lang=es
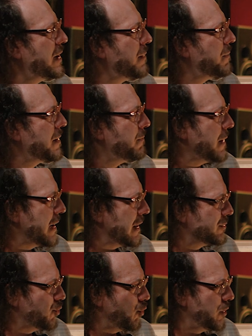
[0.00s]
en la
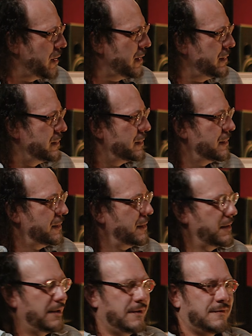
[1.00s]
preparatoria.
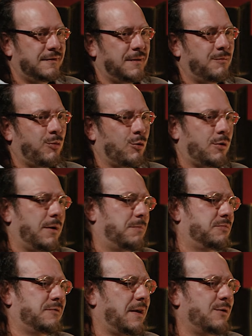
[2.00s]
Este, porque
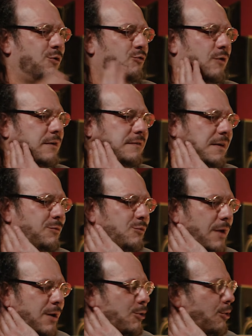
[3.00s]
pues ahí nos fue a hacer una